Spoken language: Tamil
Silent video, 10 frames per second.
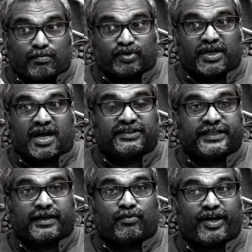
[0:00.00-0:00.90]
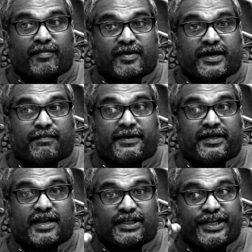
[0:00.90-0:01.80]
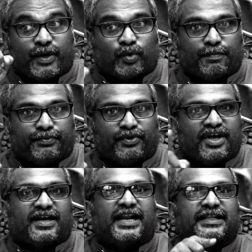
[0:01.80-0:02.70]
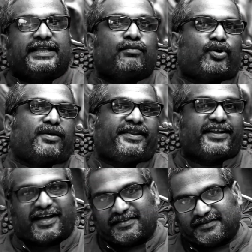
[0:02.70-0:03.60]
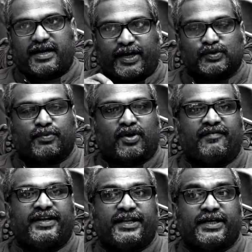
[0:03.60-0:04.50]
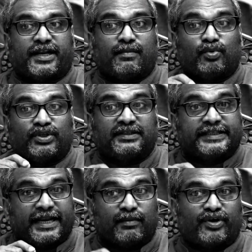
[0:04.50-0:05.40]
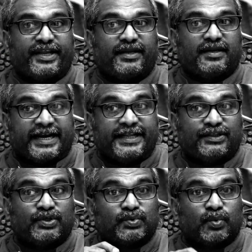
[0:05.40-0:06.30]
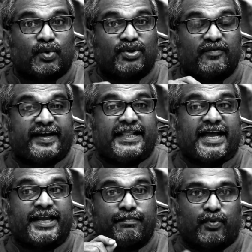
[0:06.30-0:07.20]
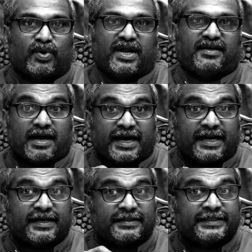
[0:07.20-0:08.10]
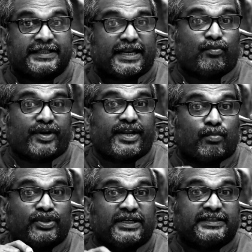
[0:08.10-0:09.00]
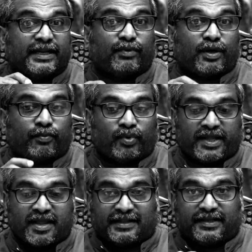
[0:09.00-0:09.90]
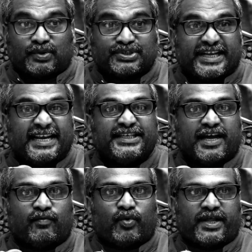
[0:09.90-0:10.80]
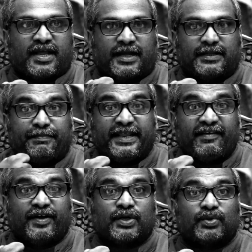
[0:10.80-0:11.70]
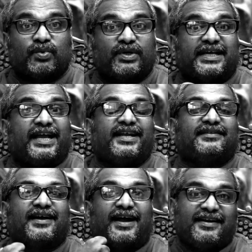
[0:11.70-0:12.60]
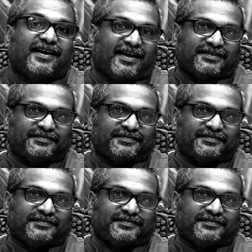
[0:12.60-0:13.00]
முதலாவது தலைமுறையிடம் காணப்படுகிற அதே கொதிப்பு இரண்டாம் தலைமுறையிடம் இருக்காது டயோஸ்போராவில் இருக்கிற முதல் தலைமுறை அழைத்து சோர்ந்து வயதாகி போனால் அடுத்தடுத்த தலைமுறை முதல் தலைமுறை போல அந்த நொஸ்டாலிஜியாவோட அந்த பிரிவக்கத்தோட தாயகத்தை அணுகாது